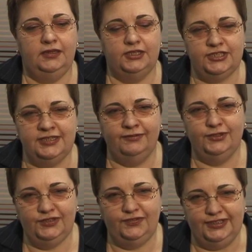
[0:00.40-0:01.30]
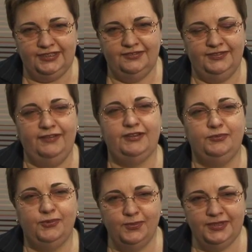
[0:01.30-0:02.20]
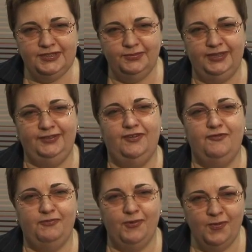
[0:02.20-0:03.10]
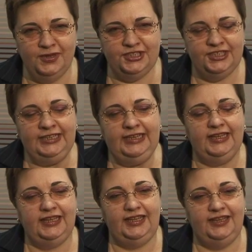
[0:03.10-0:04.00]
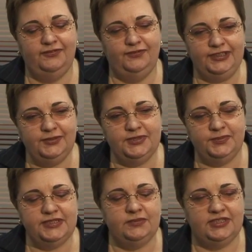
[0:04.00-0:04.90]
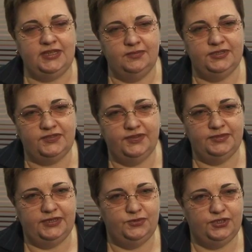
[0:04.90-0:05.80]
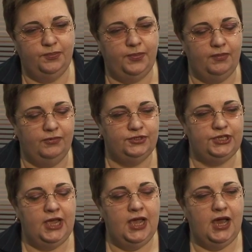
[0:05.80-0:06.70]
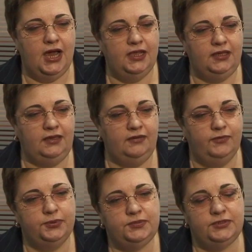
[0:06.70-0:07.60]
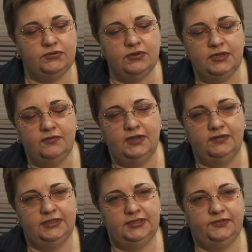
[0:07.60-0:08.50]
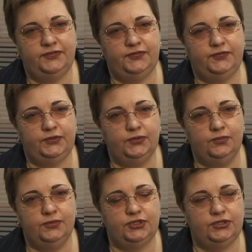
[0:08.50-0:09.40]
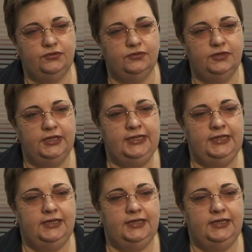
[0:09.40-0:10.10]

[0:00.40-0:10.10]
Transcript: Наш основной девиз, вы, наверное, помните, банк вам в помощь, и в этом смысле мы стараемся своим заемщикам помочь. Они, в общем, нисколько не виноваты в том, что